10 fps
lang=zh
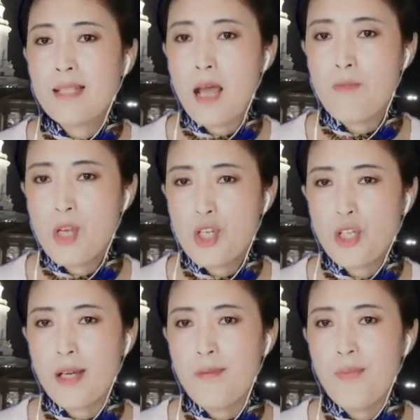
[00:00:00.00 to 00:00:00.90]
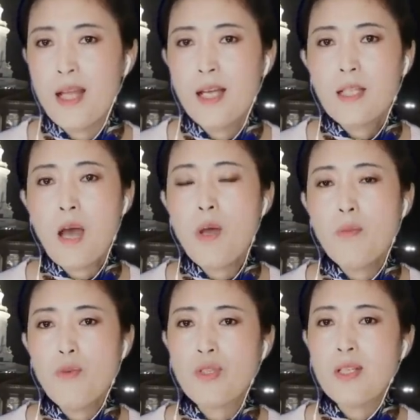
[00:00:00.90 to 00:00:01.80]
在密西根，他们
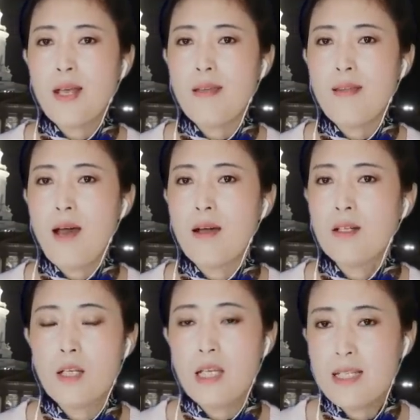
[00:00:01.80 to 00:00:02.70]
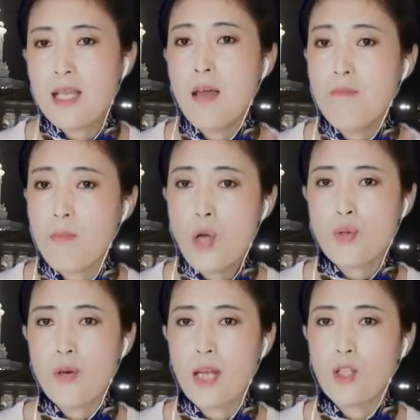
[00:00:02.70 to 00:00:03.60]
穆斯林呢以前没有
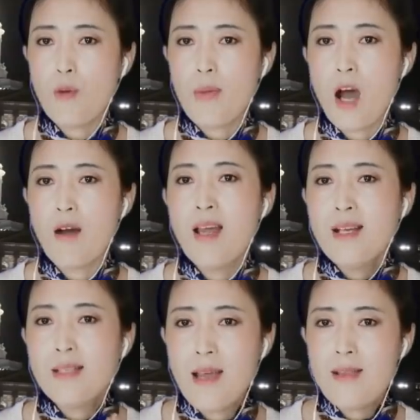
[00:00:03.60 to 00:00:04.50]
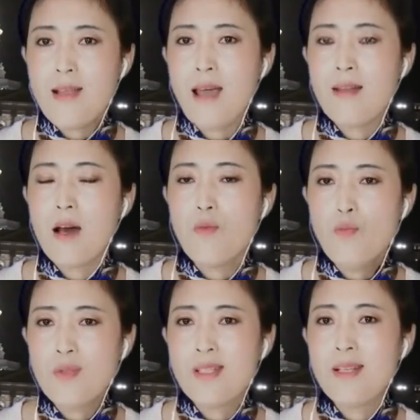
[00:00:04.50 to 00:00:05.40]
出来投票，现在呢
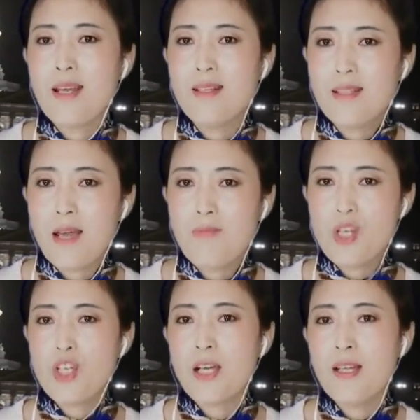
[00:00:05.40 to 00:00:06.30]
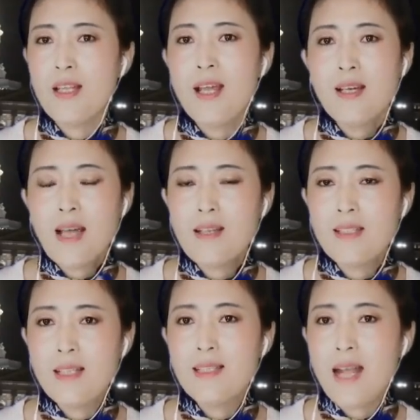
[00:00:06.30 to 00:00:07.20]
穆斯林在密西根，他
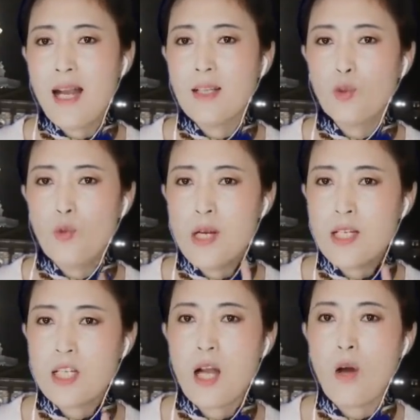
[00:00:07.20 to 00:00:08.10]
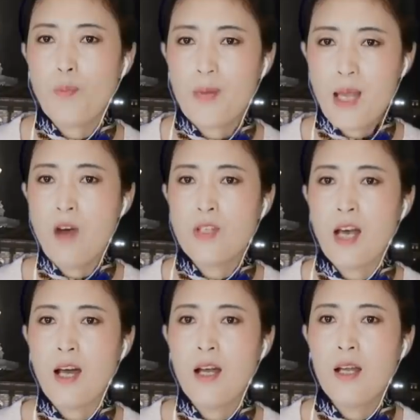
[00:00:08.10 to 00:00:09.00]
增加了多少票
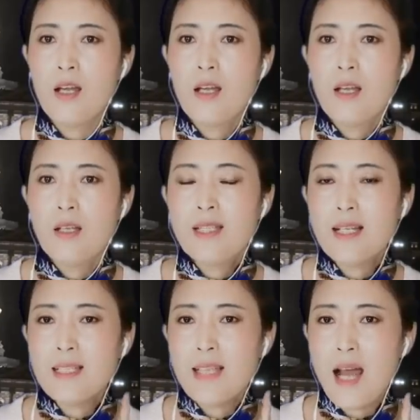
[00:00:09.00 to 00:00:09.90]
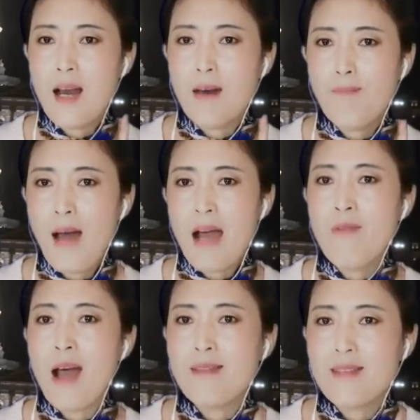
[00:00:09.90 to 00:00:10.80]
呢？增加了八
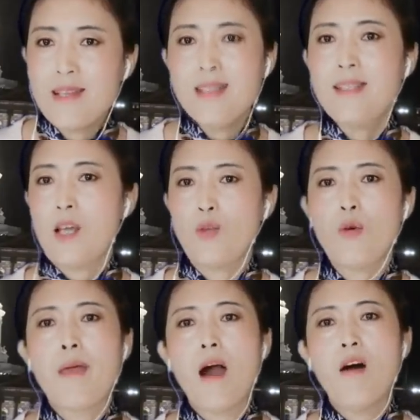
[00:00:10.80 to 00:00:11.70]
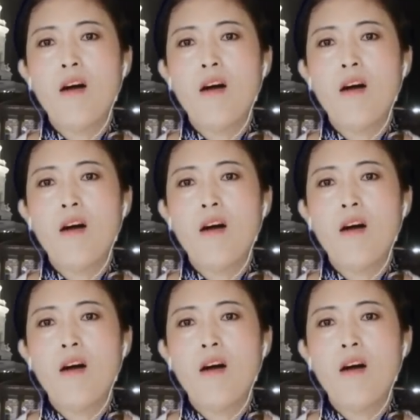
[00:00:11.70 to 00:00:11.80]
万一千多票。